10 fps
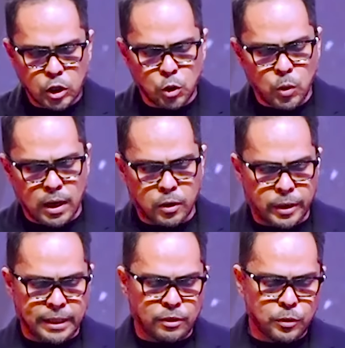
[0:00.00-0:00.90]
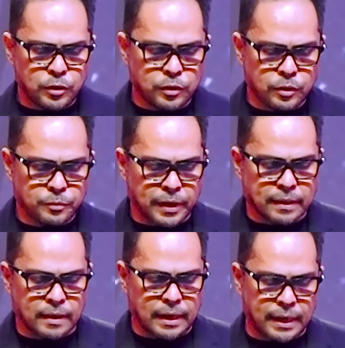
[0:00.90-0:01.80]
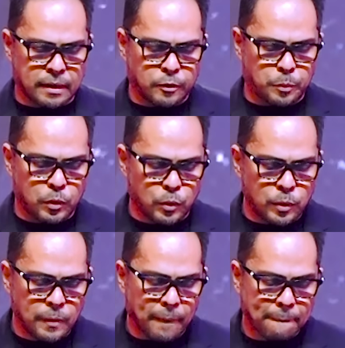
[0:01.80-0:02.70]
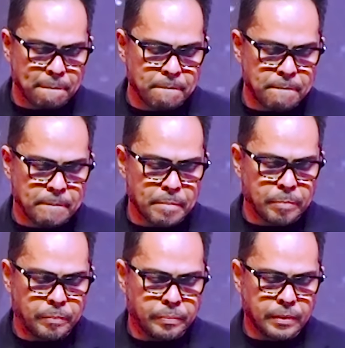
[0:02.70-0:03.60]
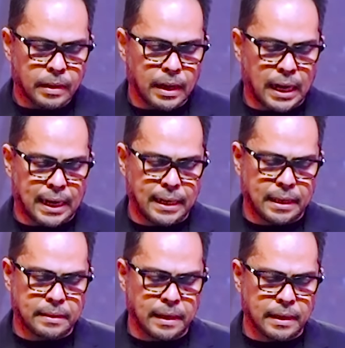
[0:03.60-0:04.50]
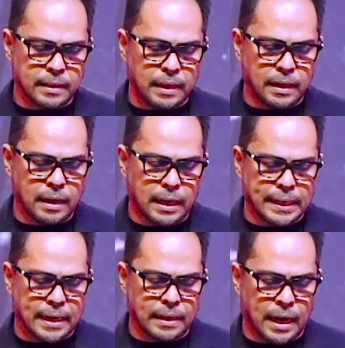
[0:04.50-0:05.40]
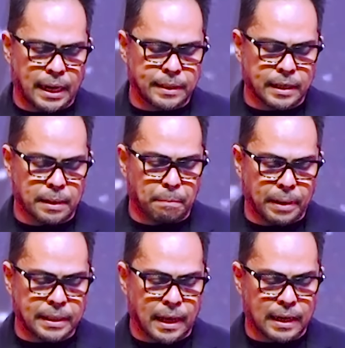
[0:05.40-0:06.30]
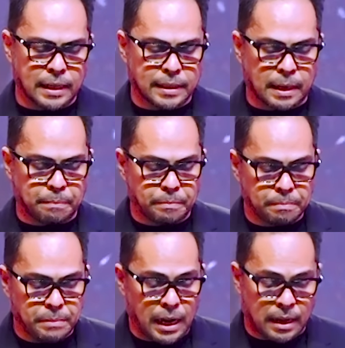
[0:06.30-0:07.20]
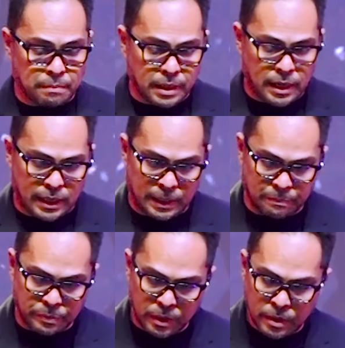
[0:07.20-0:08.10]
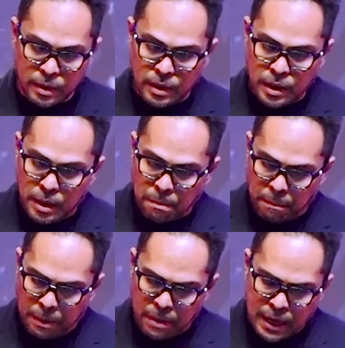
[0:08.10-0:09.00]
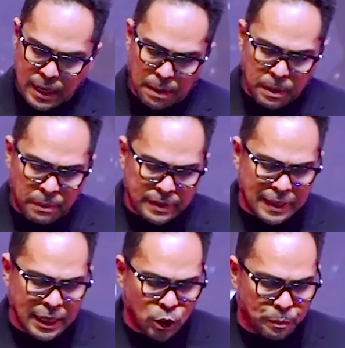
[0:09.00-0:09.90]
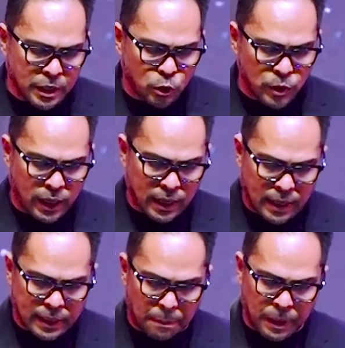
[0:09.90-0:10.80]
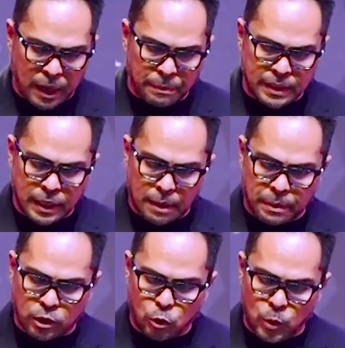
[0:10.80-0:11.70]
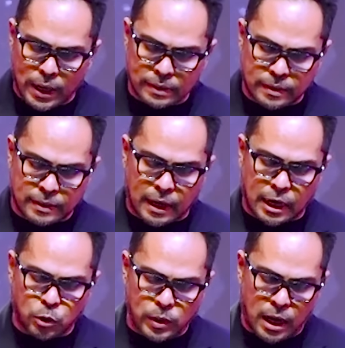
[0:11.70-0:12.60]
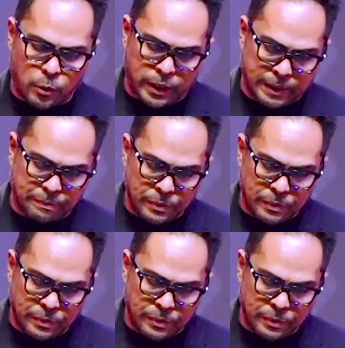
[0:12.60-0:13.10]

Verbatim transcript: 2 Korintus pasal yang ke-10 ayatnya yang ketiga dan ayat yang keempat Alkitab bilang begini. Memang kami masih hidup di dunia, tapi kami tidak berjuang secara duniawi.